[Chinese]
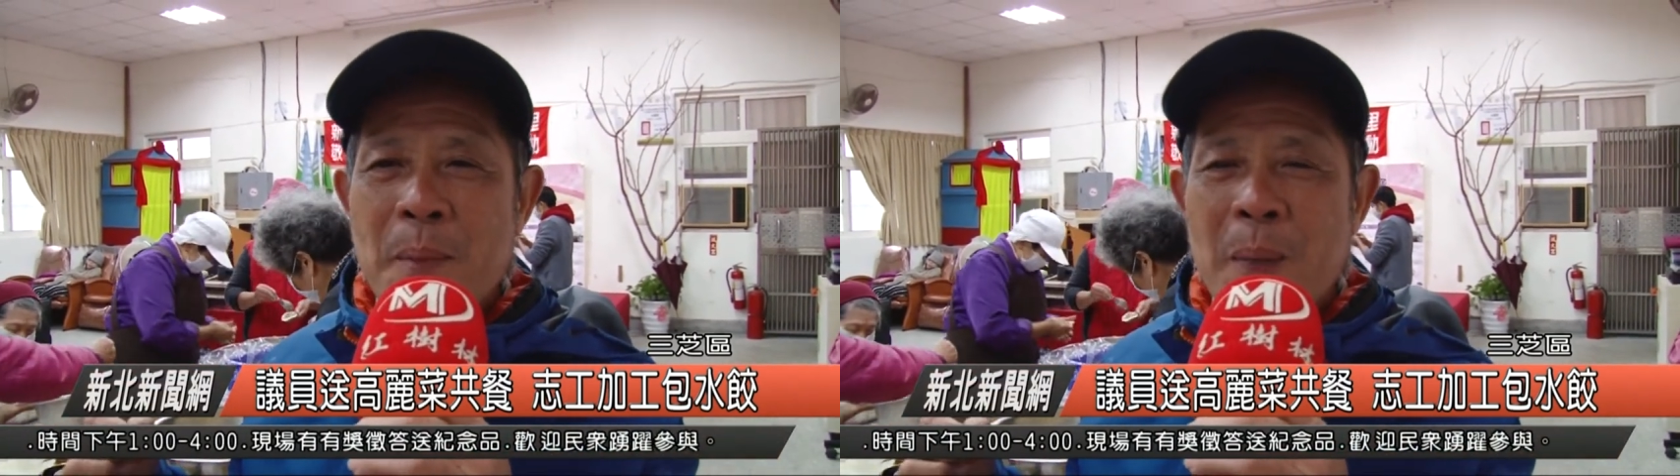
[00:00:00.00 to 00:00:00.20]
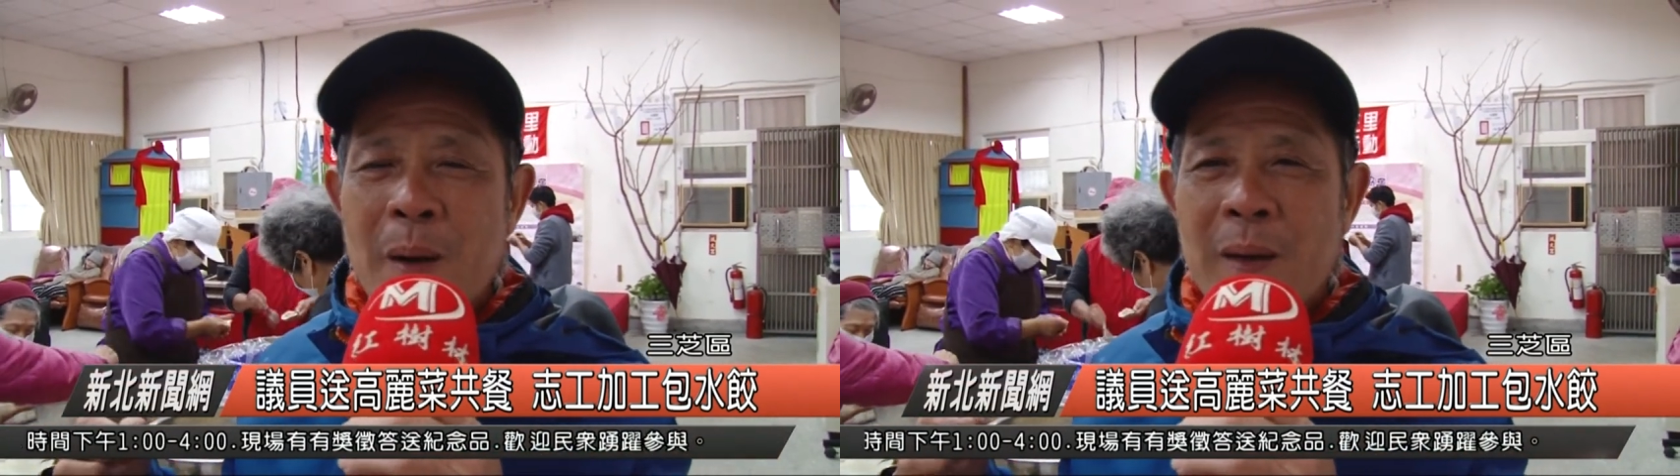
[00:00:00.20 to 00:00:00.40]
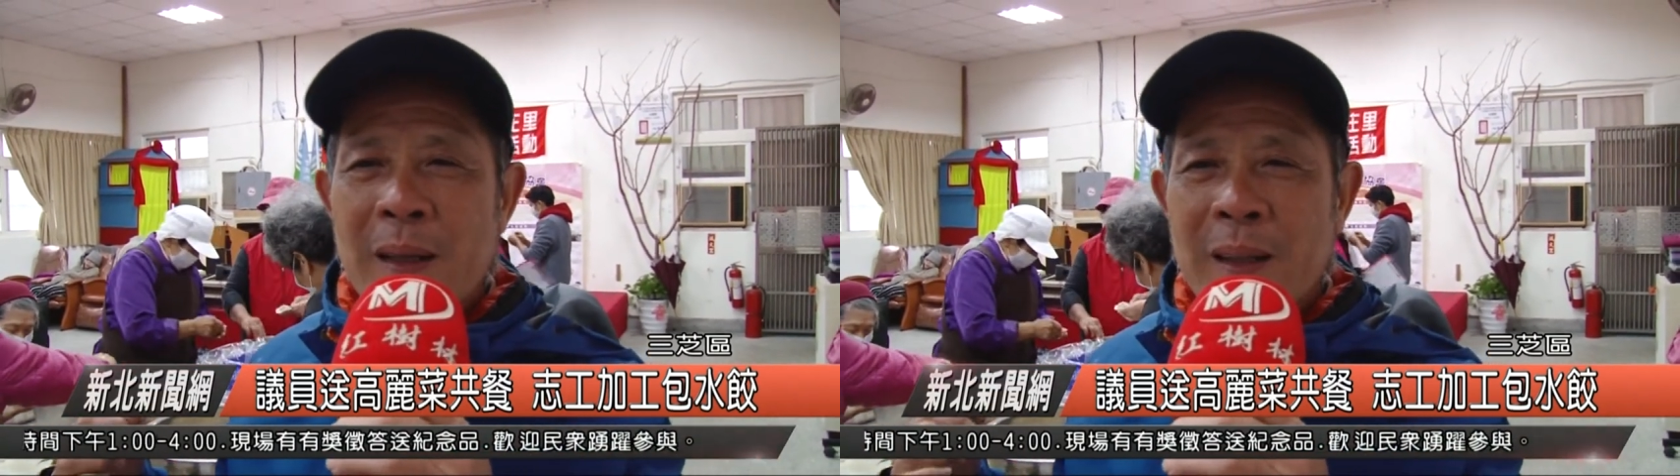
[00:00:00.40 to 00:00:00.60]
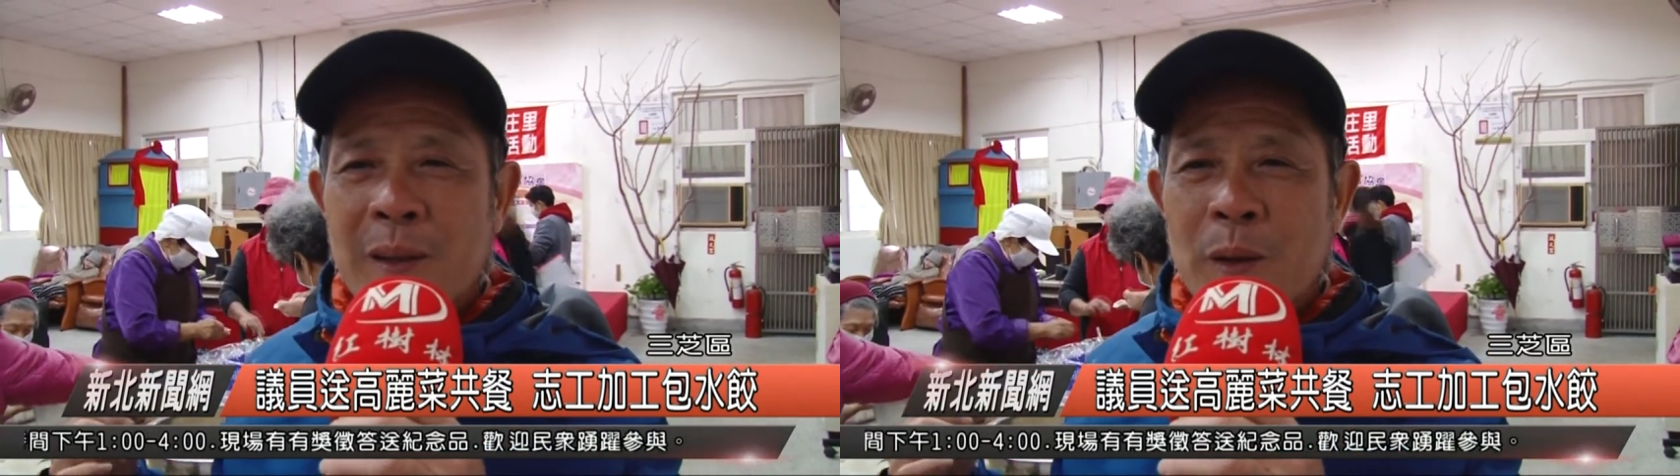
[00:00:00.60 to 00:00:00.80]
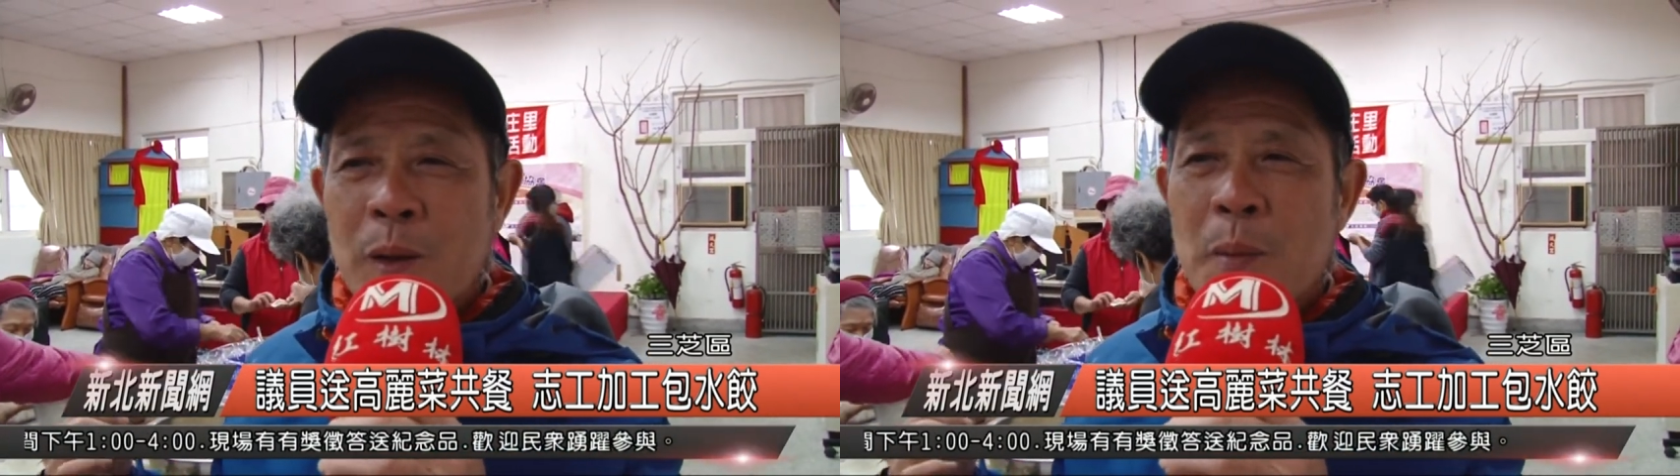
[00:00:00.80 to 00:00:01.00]
啊包
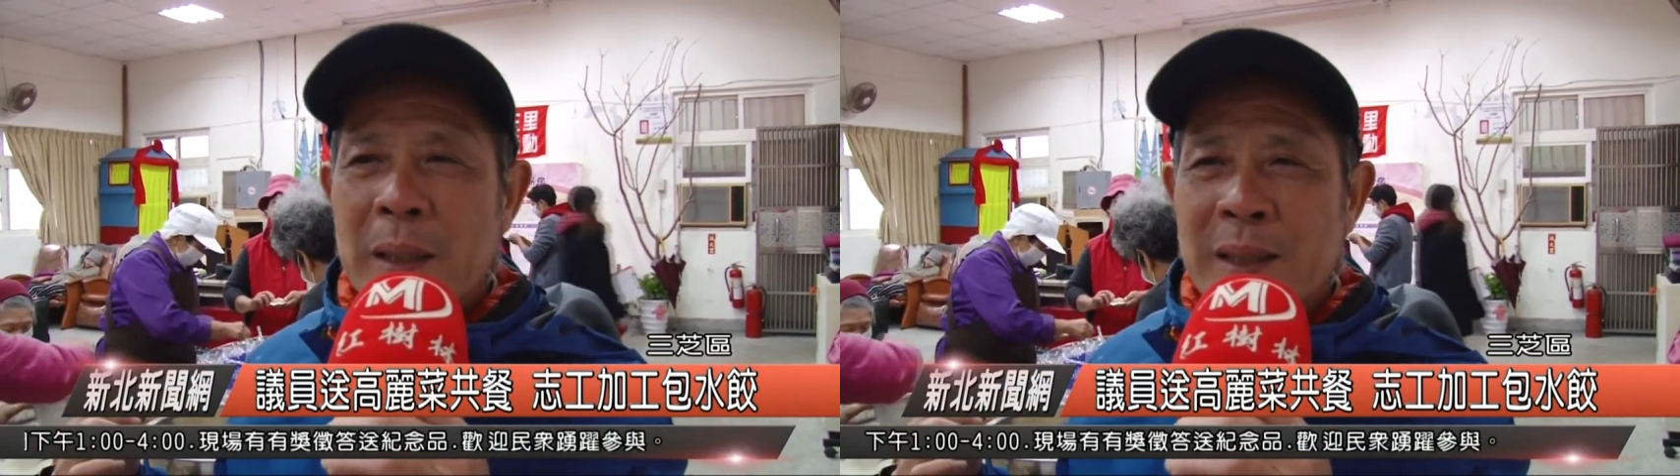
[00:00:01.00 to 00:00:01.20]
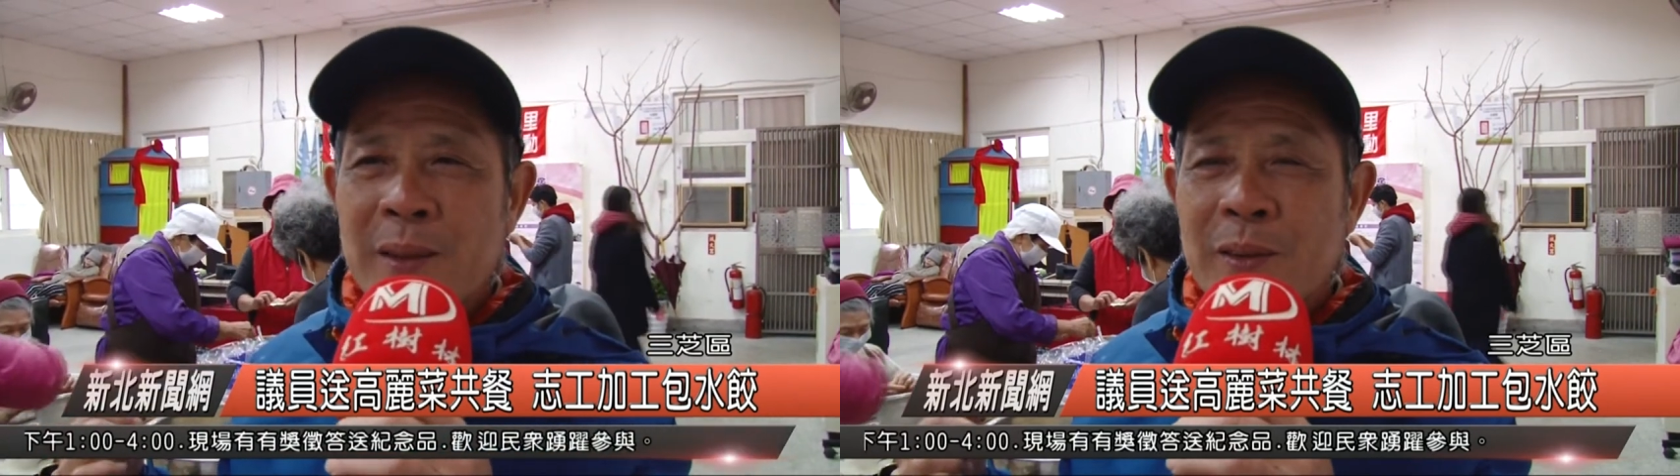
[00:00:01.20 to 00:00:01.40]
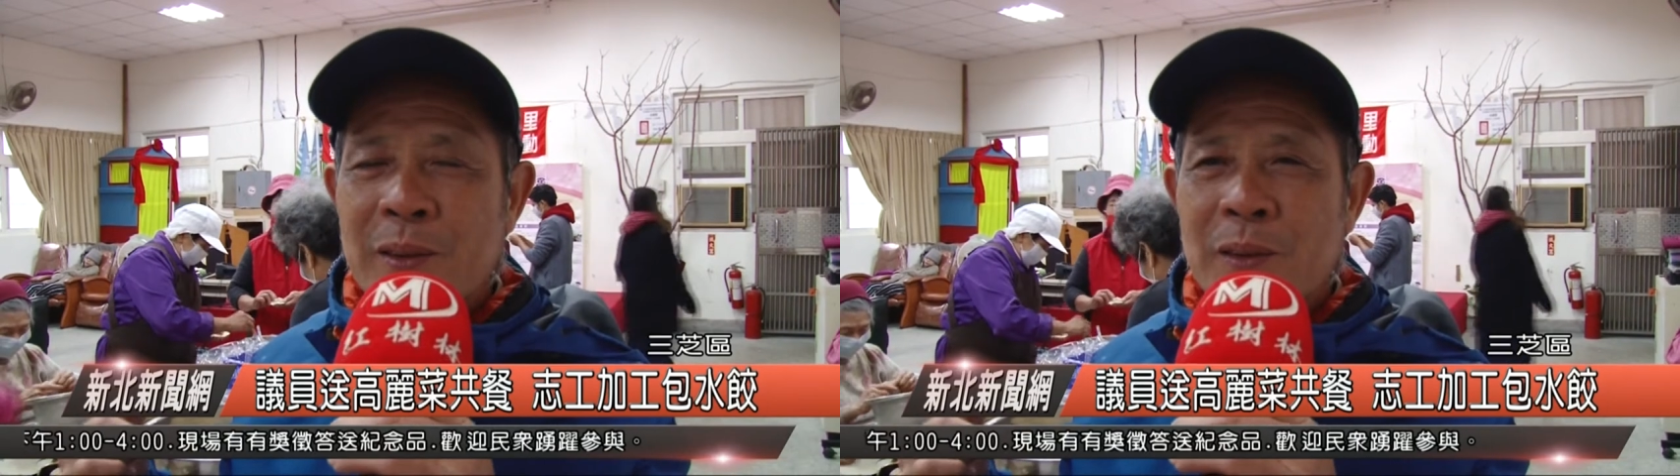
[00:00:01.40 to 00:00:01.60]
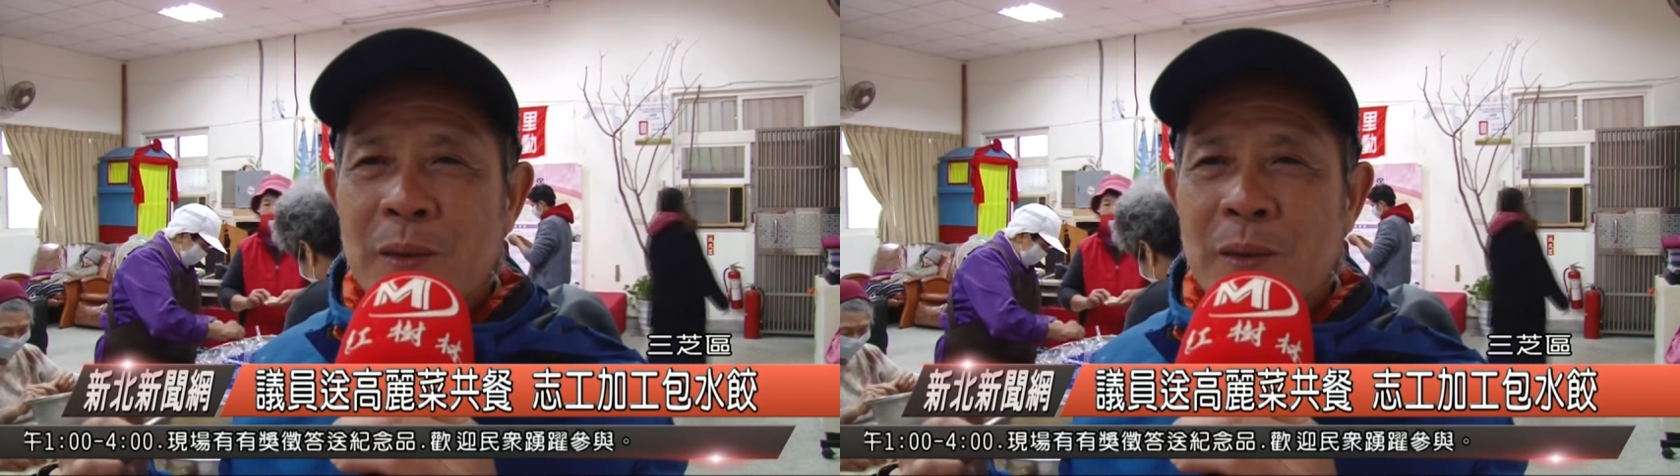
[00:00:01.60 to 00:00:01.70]
的速度嘛真